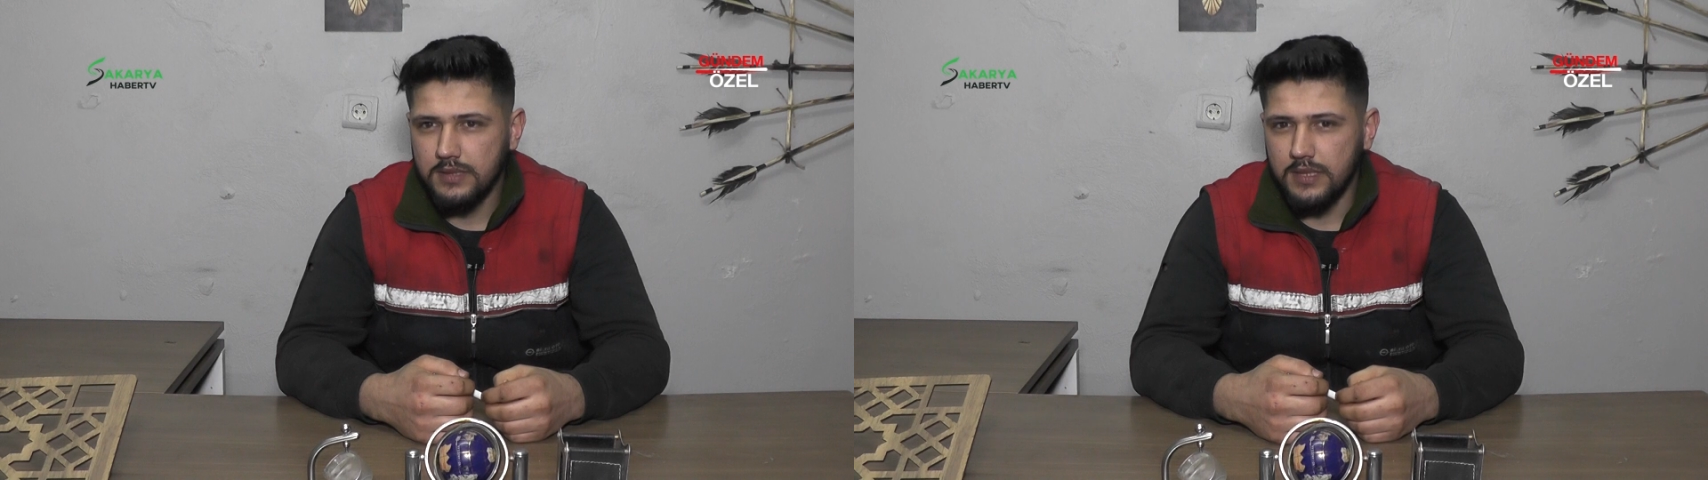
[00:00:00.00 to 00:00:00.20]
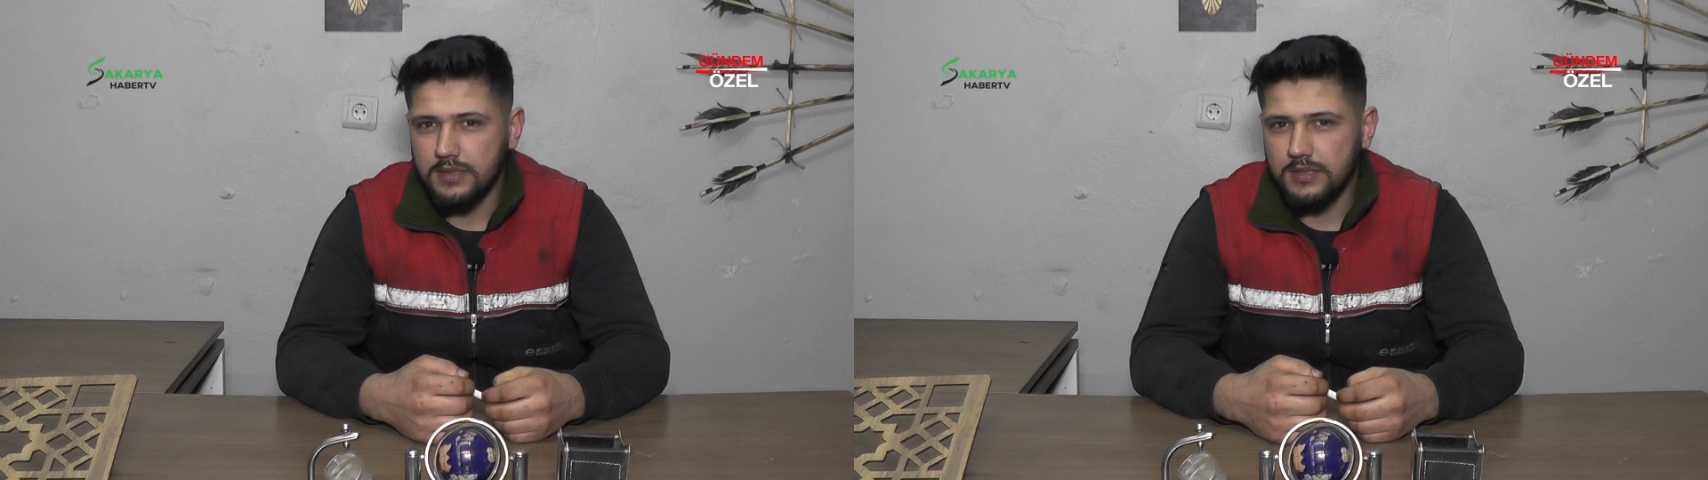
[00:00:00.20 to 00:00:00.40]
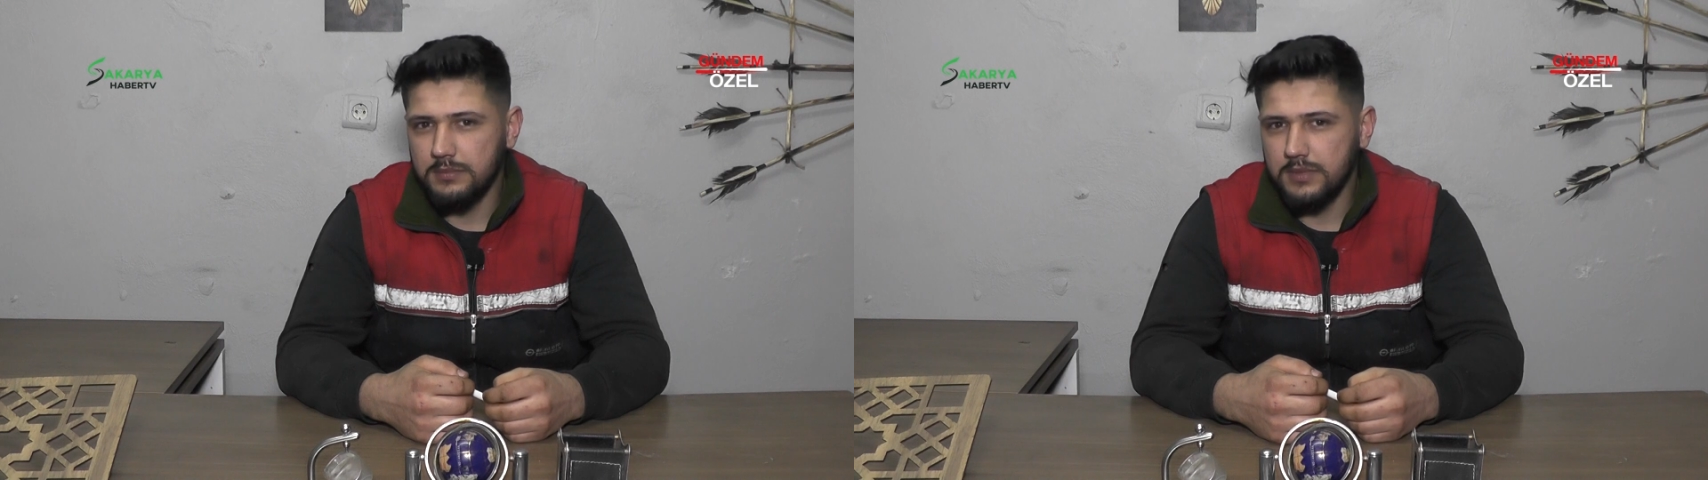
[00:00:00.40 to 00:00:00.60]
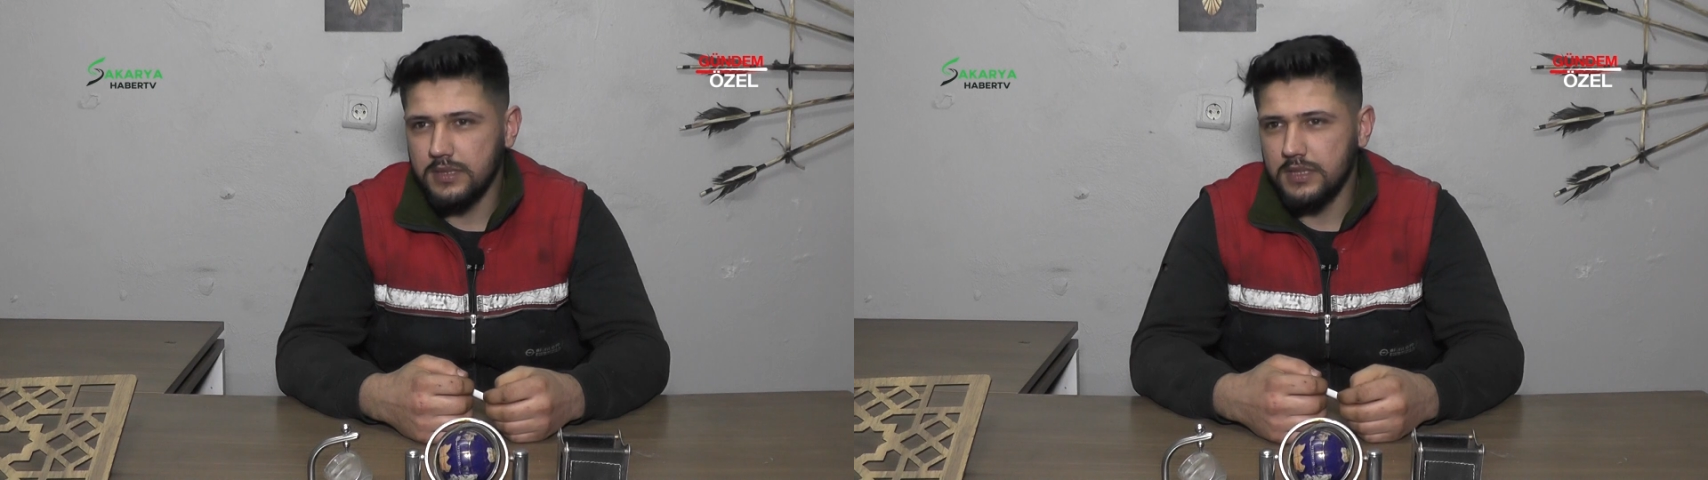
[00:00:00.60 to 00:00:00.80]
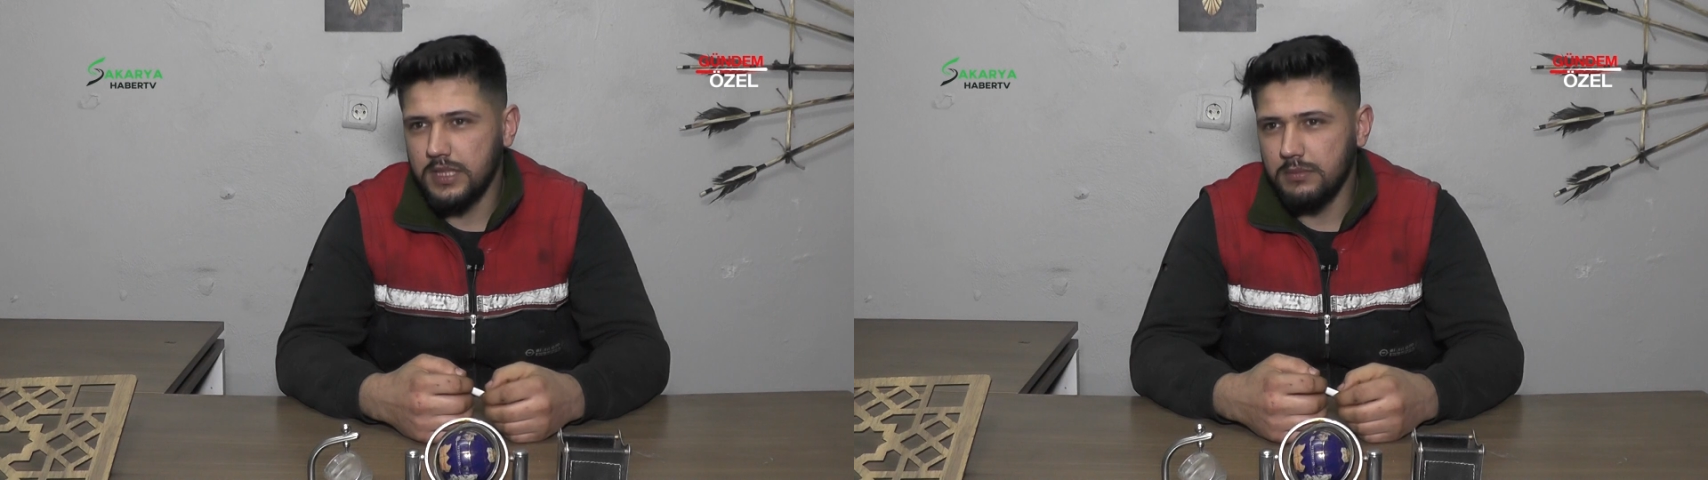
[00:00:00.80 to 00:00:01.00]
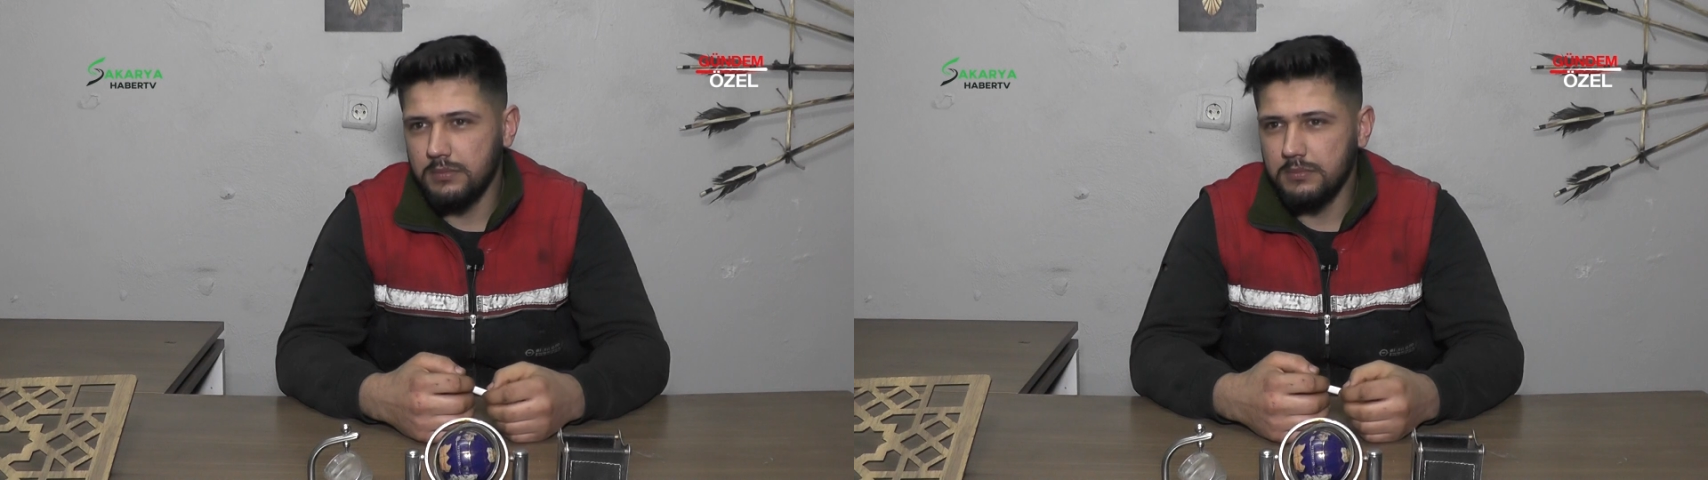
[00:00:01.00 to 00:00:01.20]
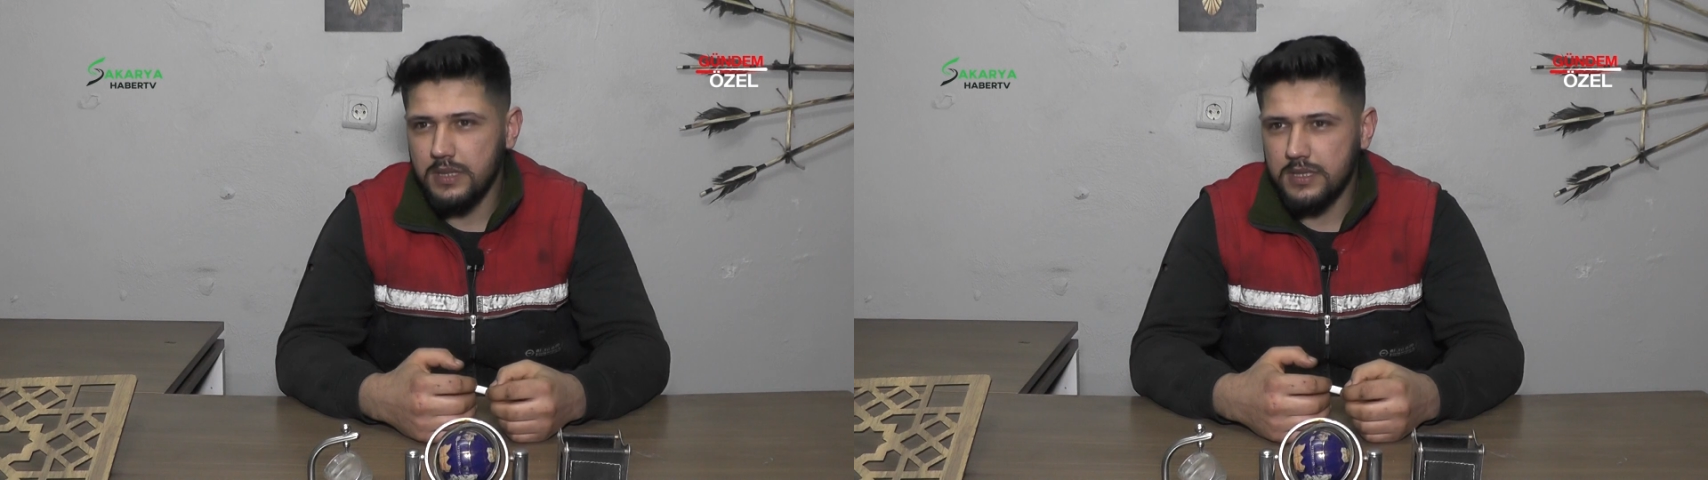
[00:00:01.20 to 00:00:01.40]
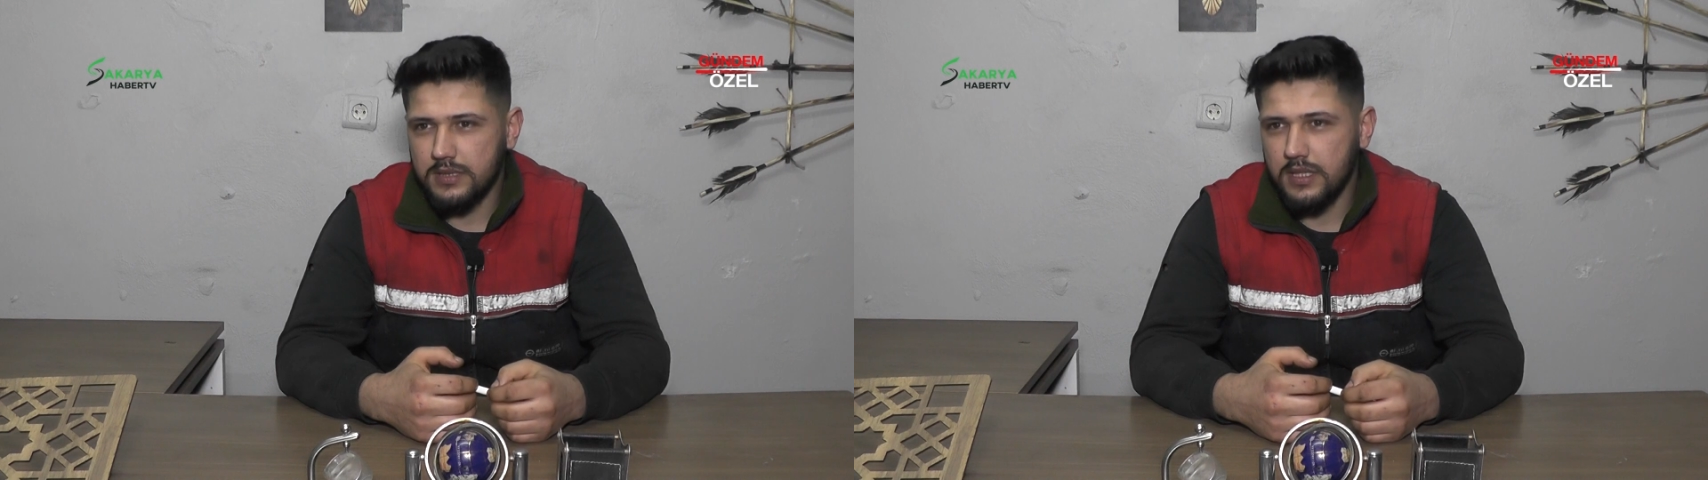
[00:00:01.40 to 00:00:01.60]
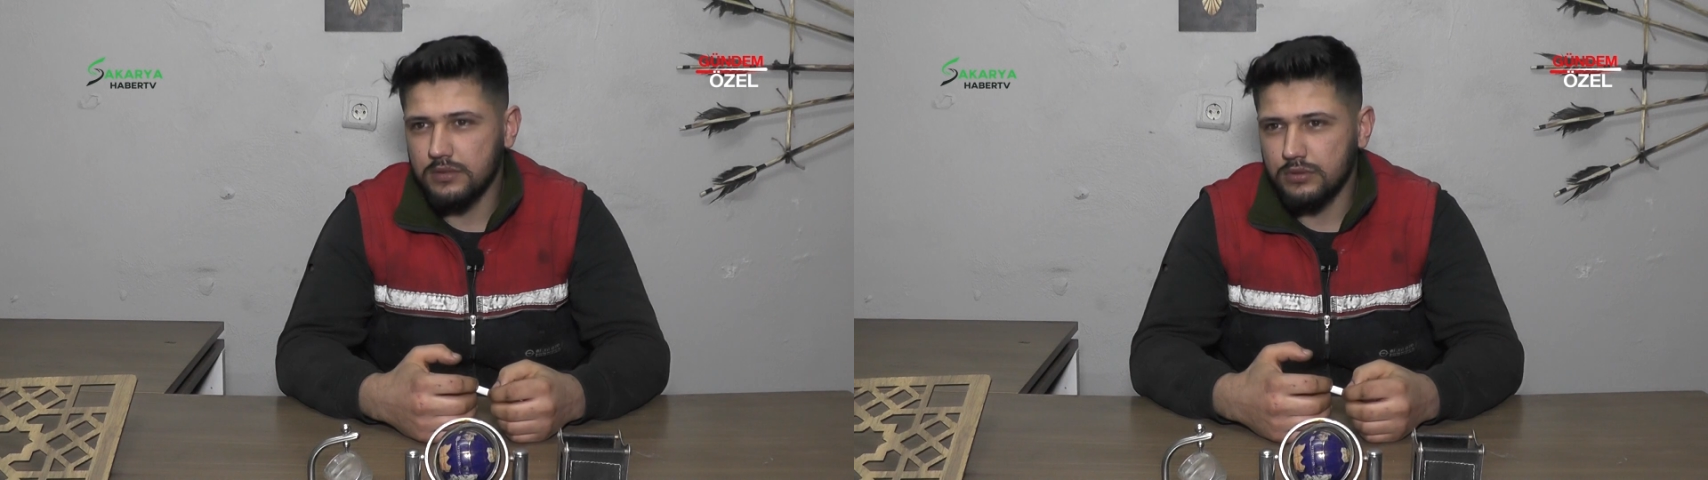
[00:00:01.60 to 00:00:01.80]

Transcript: Ya şimdi 2005'ten